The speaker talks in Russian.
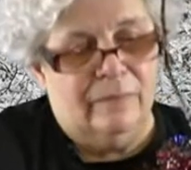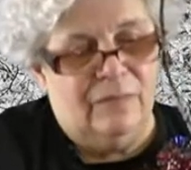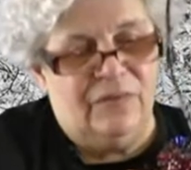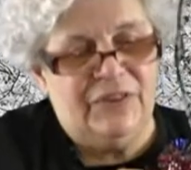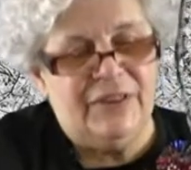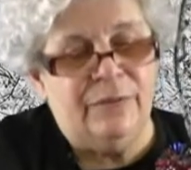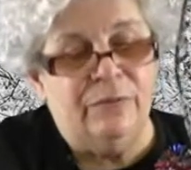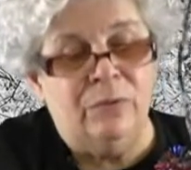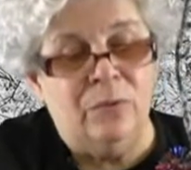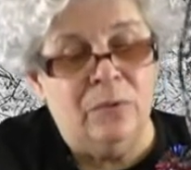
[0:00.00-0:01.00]

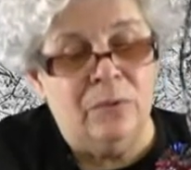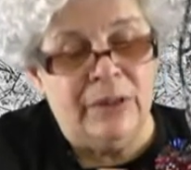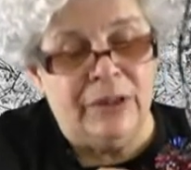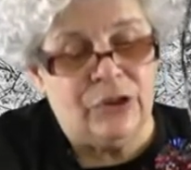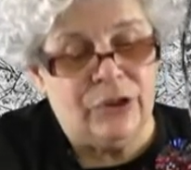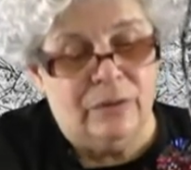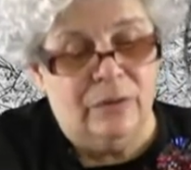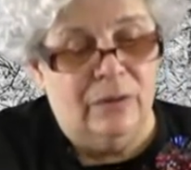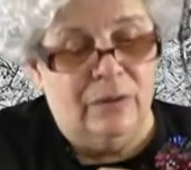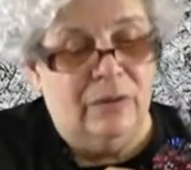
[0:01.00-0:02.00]
всего лишь
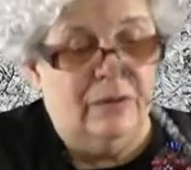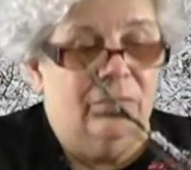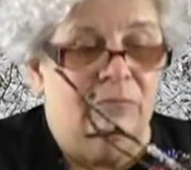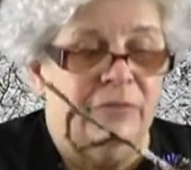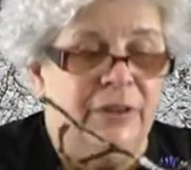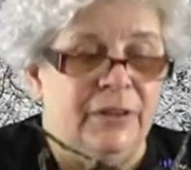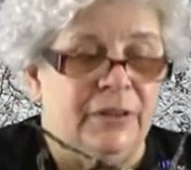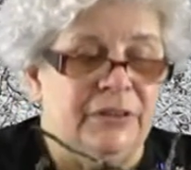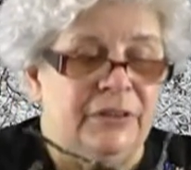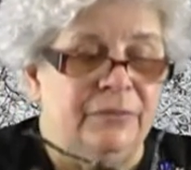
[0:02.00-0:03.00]

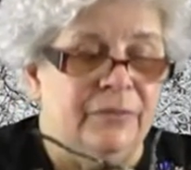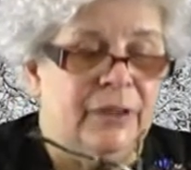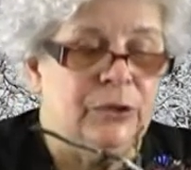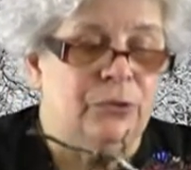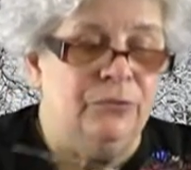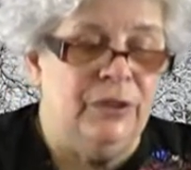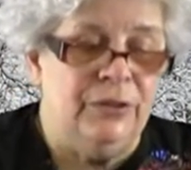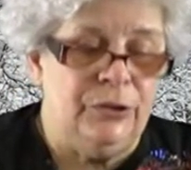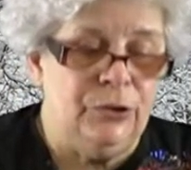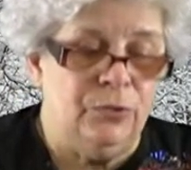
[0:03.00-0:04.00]
выкрасив нашу
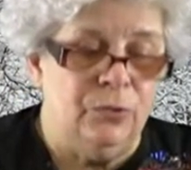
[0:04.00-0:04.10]
веточку